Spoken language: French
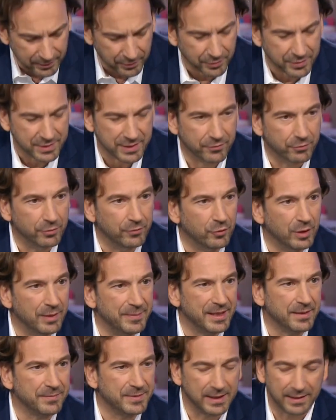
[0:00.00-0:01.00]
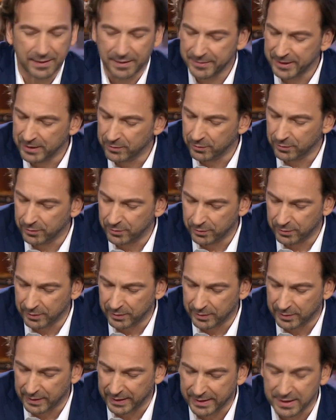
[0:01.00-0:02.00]
euh, si vous le voulez bien, Pierre Rabhi,
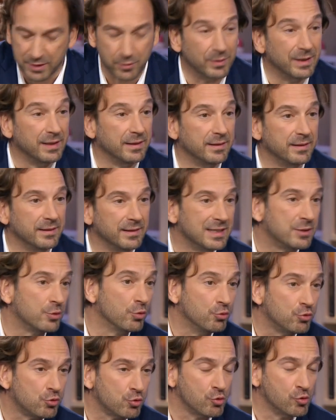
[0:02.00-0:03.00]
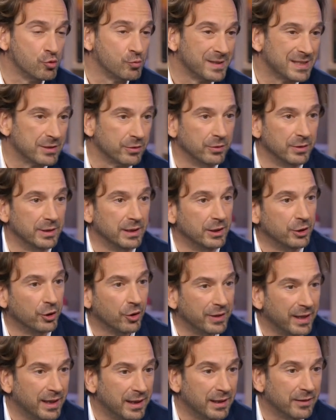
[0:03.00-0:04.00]
à la question des, solutions, parce qu'il y
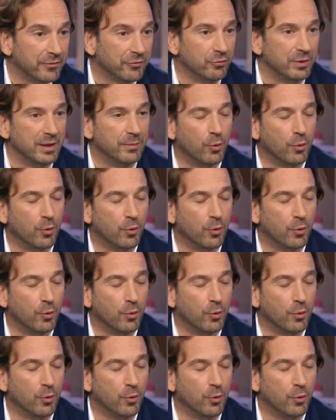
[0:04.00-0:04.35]
en a, vous les